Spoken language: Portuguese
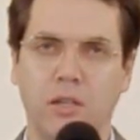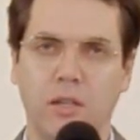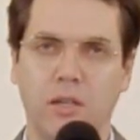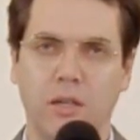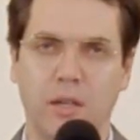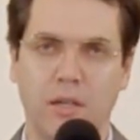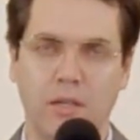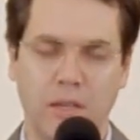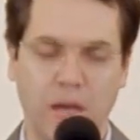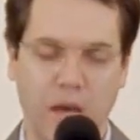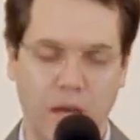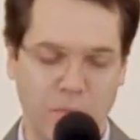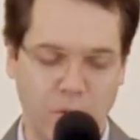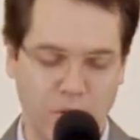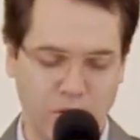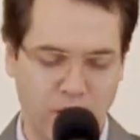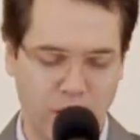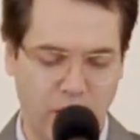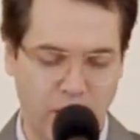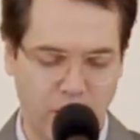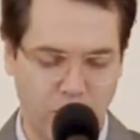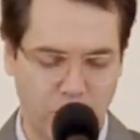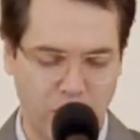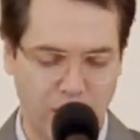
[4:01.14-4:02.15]
Tem, meus
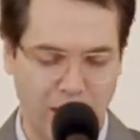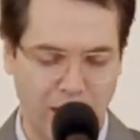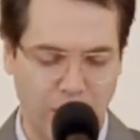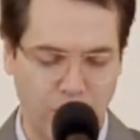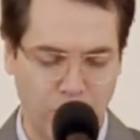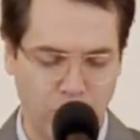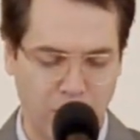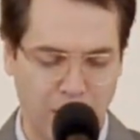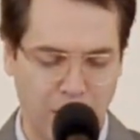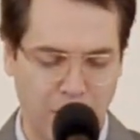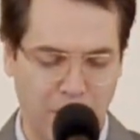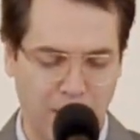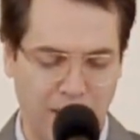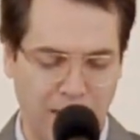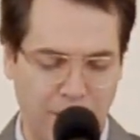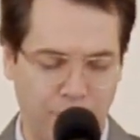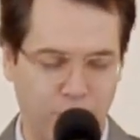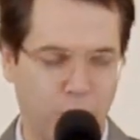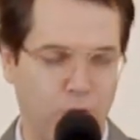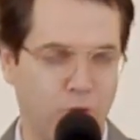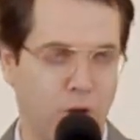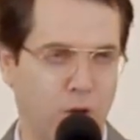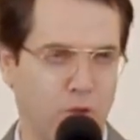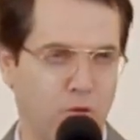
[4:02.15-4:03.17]
queridos, a leitura da palavra
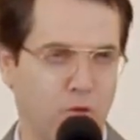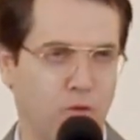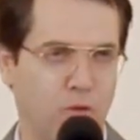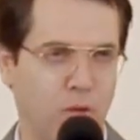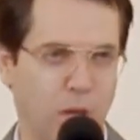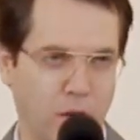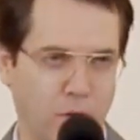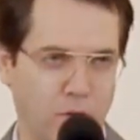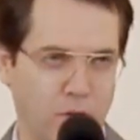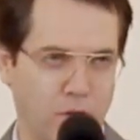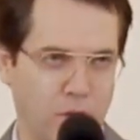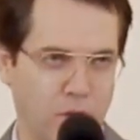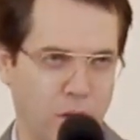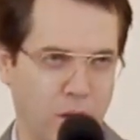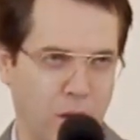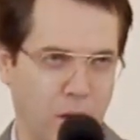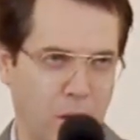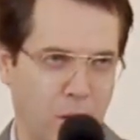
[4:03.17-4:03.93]
do nosso Deus.